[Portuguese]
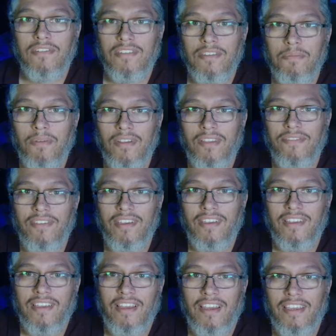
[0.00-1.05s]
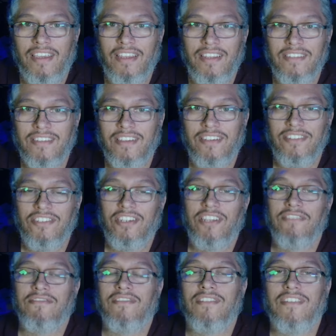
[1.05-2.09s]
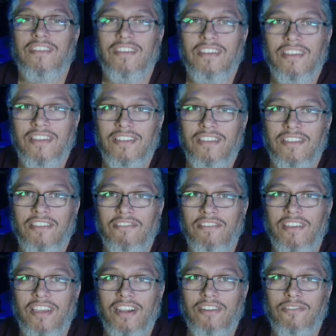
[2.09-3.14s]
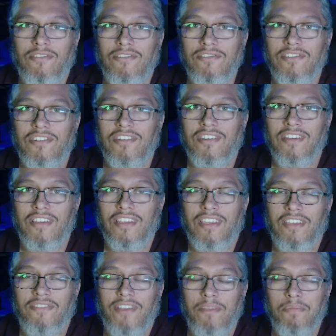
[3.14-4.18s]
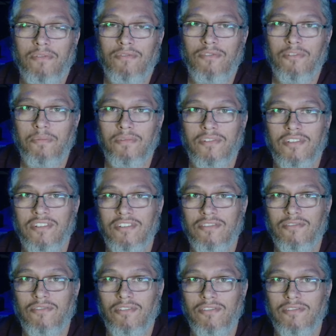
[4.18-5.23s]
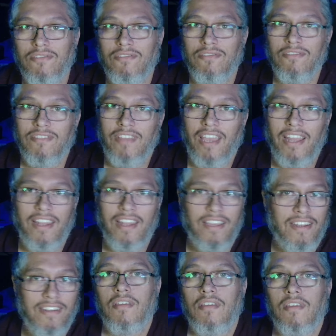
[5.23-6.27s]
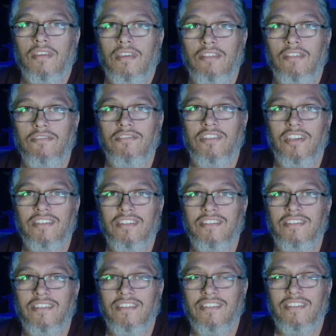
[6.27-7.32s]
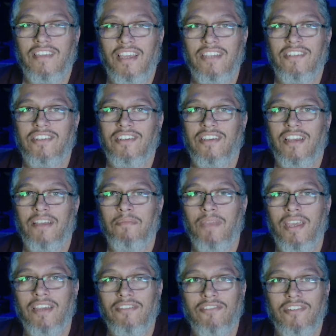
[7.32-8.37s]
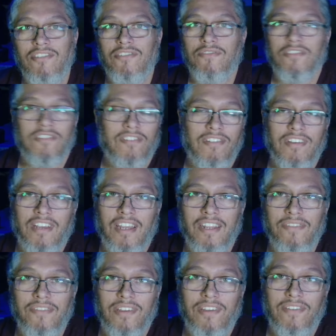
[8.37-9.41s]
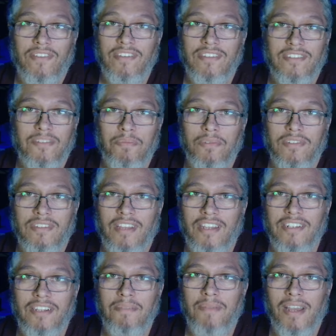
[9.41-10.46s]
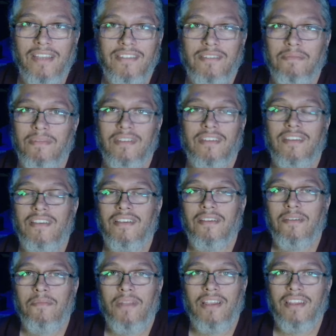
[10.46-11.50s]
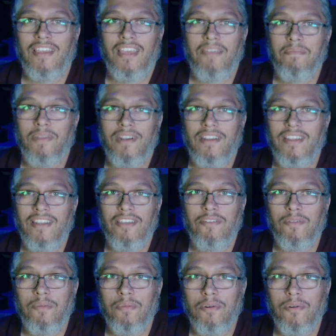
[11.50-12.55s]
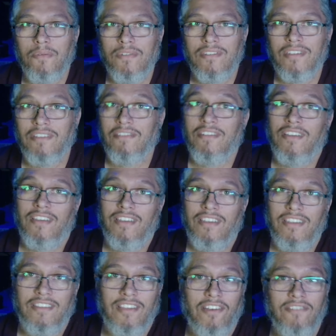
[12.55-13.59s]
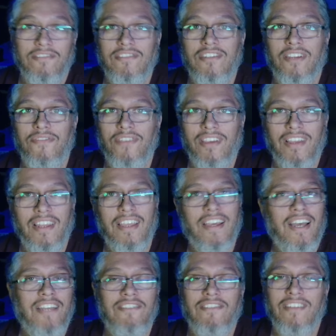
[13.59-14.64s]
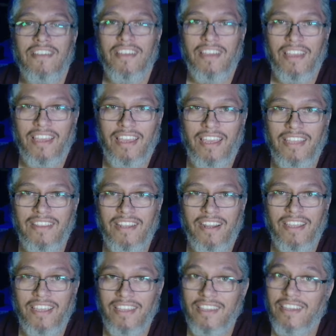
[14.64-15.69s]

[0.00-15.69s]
podem ver, aqui nesse cantinho, tem um QR Code que vai para um grupo de descontos no Telegram, que no dia 17, à meia-noite, eu vou colocar na frequência de postagem máxima, para ninguém perder nenhuma promoção. Então já fica ligado, entra aí,